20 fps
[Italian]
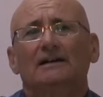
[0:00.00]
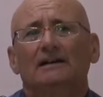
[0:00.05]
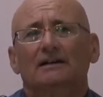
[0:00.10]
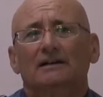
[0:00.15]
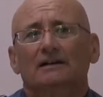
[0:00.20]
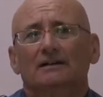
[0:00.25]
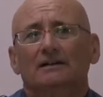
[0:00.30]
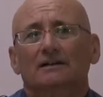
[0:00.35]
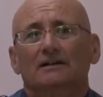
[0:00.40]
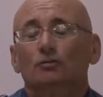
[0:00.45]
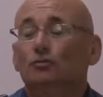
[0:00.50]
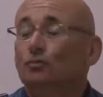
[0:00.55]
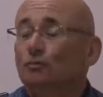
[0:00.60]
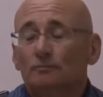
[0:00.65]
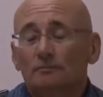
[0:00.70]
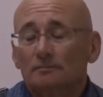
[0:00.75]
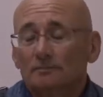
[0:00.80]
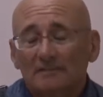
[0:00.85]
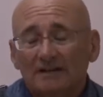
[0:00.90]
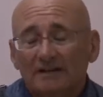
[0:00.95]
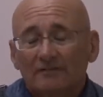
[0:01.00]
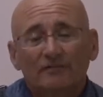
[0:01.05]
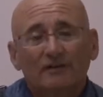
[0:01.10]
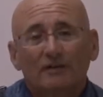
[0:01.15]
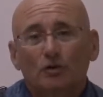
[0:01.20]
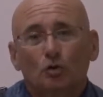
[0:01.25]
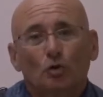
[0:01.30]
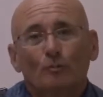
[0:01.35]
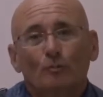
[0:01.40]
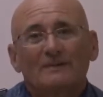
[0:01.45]
Eh,
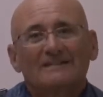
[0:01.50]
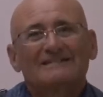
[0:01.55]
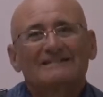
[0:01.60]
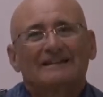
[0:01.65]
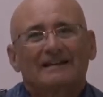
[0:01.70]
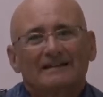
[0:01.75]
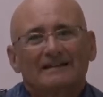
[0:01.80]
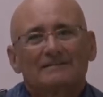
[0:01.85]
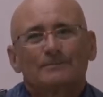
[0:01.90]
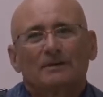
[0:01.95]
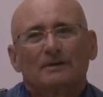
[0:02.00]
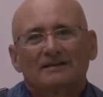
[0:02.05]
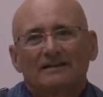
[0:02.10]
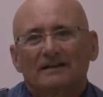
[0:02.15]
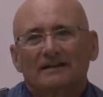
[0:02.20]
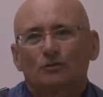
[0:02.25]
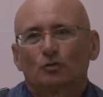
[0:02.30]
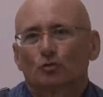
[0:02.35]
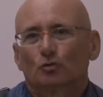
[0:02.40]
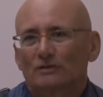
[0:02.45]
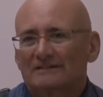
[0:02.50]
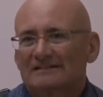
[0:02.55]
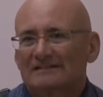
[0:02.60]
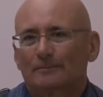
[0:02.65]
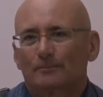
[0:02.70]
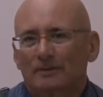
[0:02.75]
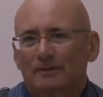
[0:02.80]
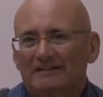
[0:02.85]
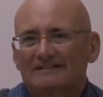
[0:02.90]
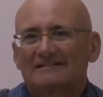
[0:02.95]
davvero non mi sarei aspettato questo
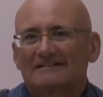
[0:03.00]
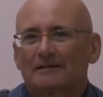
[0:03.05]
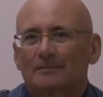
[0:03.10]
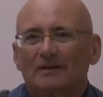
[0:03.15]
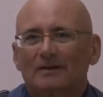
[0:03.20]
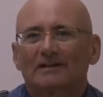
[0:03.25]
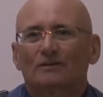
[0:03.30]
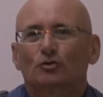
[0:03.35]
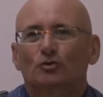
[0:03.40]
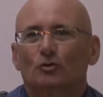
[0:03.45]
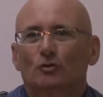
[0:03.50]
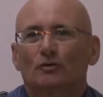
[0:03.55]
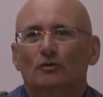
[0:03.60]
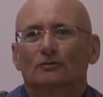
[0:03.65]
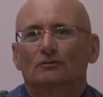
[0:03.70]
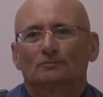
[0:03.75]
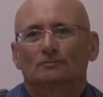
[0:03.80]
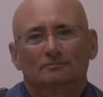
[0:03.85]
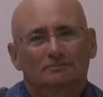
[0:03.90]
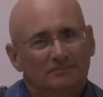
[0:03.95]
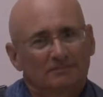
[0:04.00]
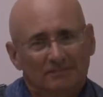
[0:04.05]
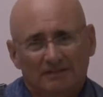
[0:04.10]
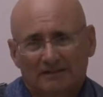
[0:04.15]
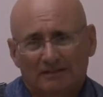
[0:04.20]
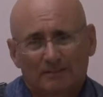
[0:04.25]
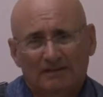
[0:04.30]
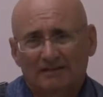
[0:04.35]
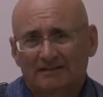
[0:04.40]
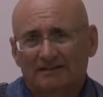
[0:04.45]
apprezzamento
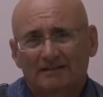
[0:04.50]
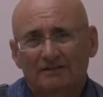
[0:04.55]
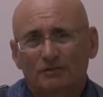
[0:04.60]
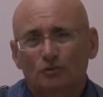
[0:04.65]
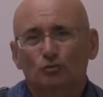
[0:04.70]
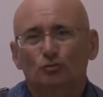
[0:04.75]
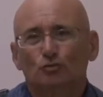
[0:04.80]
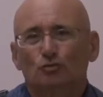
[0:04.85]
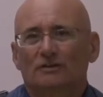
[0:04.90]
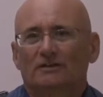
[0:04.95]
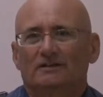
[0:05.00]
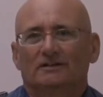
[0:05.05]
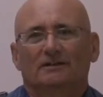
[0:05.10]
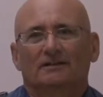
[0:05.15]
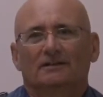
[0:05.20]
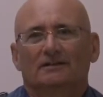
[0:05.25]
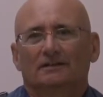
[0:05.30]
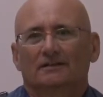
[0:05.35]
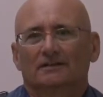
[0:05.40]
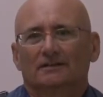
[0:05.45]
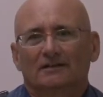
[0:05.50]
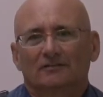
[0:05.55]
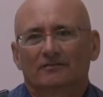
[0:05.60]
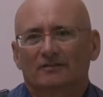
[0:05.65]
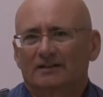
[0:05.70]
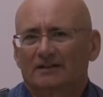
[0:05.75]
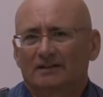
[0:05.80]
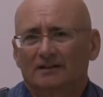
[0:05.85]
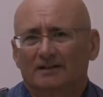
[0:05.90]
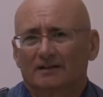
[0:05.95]
da parte di tutti eh, nel
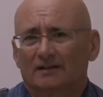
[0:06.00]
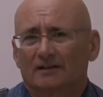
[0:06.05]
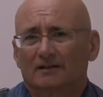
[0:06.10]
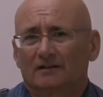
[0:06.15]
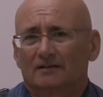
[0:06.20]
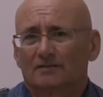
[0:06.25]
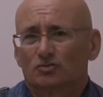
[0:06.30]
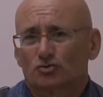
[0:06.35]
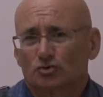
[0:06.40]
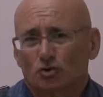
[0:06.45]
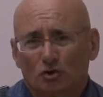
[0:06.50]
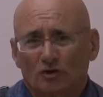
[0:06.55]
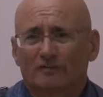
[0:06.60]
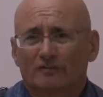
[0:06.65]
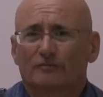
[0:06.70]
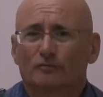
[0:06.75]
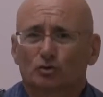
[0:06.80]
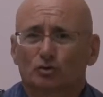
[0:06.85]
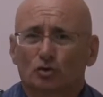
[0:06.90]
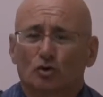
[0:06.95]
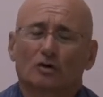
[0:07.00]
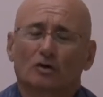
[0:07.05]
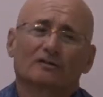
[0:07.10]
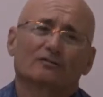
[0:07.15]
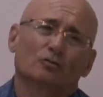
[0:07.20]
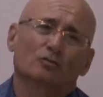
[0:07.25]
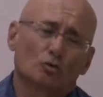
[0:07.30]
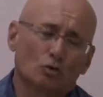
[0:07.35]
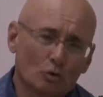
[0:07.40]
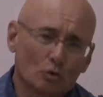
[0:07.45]
vedere ciò che
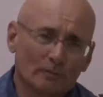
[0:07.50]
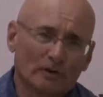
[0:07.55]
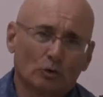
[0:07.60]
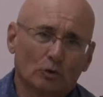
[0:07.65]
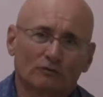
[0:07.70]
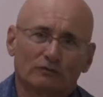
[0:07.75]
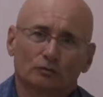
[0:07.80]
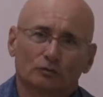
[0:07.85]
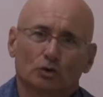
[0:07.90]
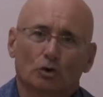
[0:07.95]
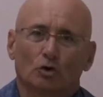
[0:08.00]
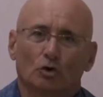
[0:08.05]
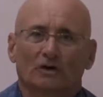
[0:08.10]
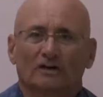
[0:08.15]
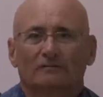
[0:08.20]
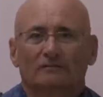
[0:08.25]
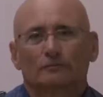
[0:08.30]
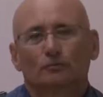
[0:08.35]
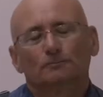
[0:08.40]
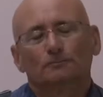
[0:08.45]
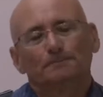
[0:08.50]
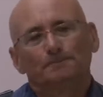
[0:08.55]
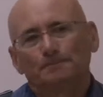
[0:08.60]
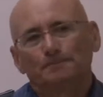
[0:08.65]
fotografo, come lo fotografo,